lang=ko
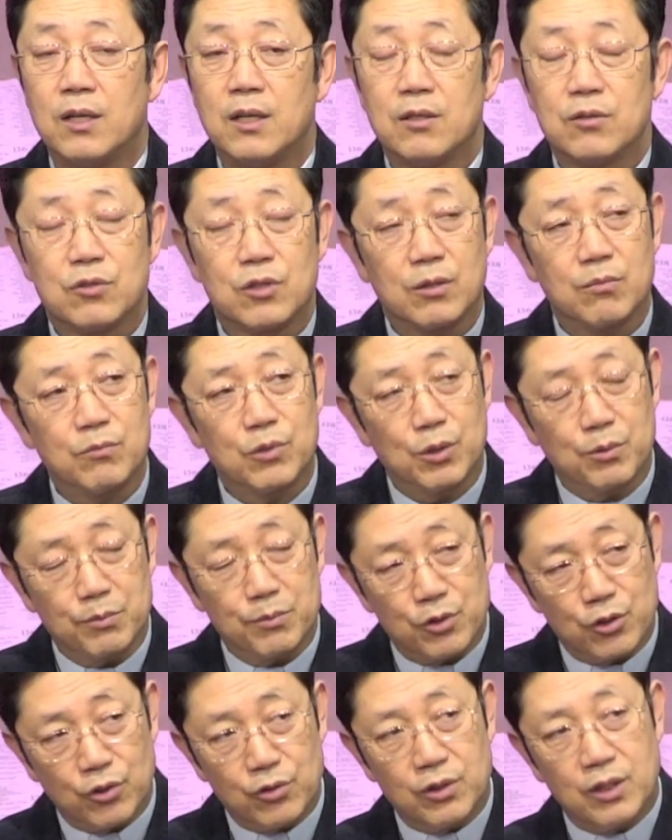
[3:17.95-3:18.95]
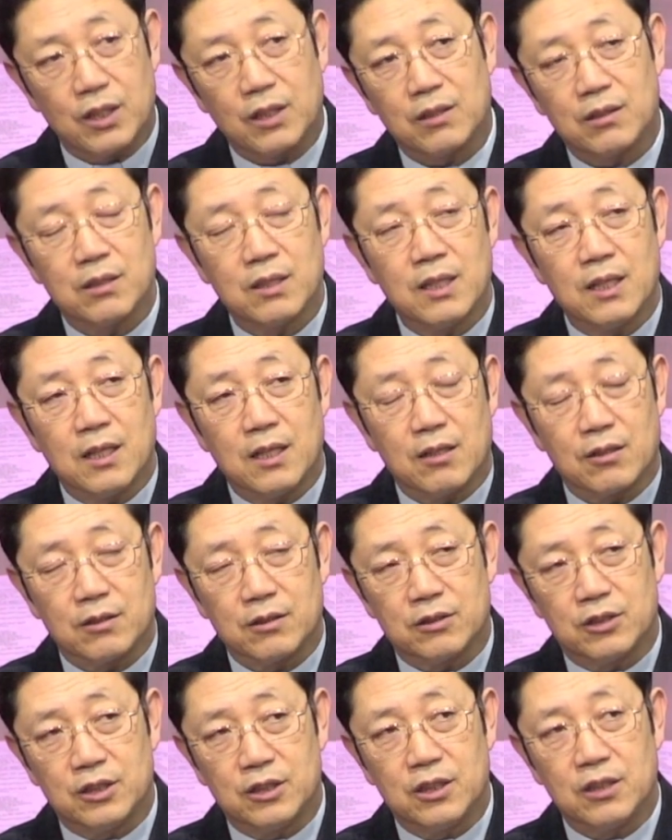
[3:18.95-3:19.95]
지금 여러분 전쟁, 그
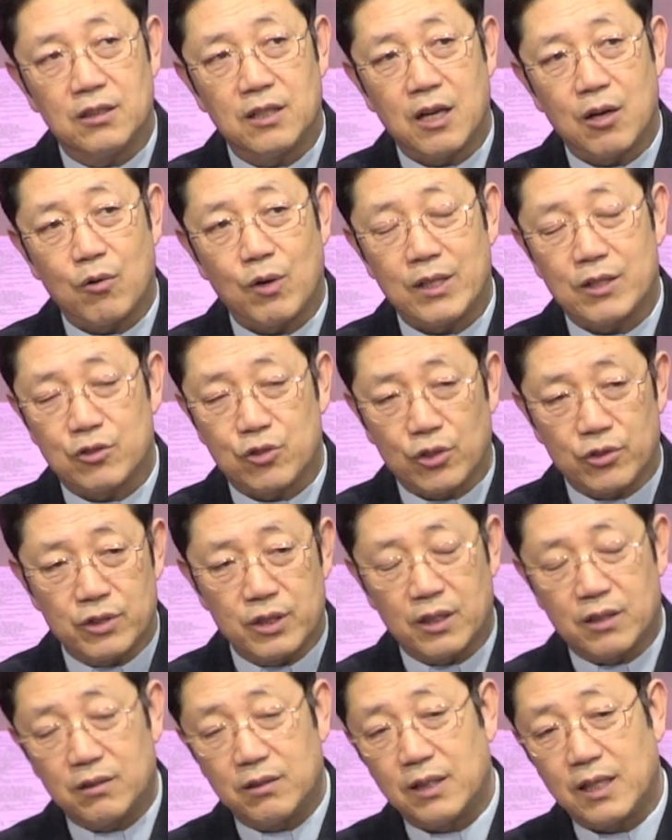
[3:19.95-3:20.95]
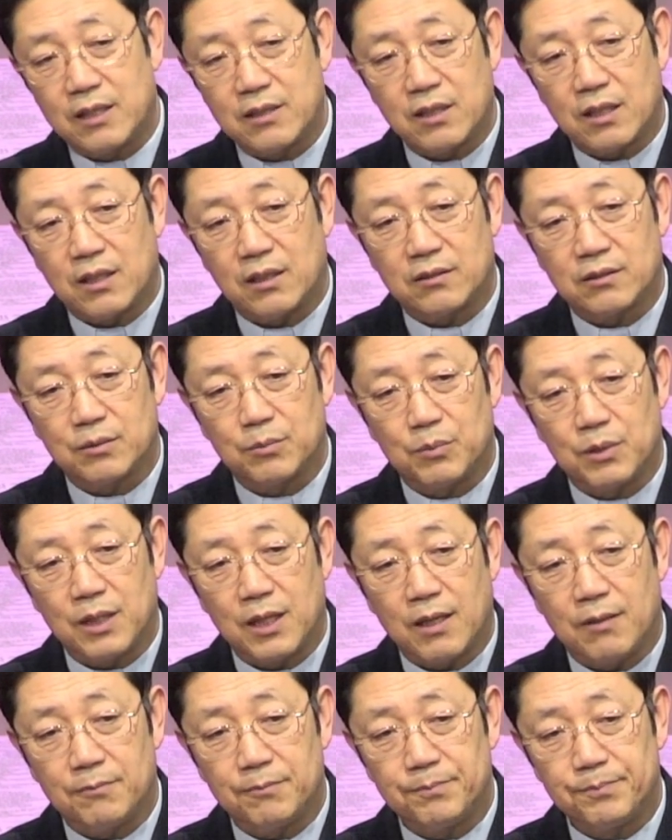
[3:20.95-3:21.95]
지진 나고 전쟁 끝나지 않았습니다.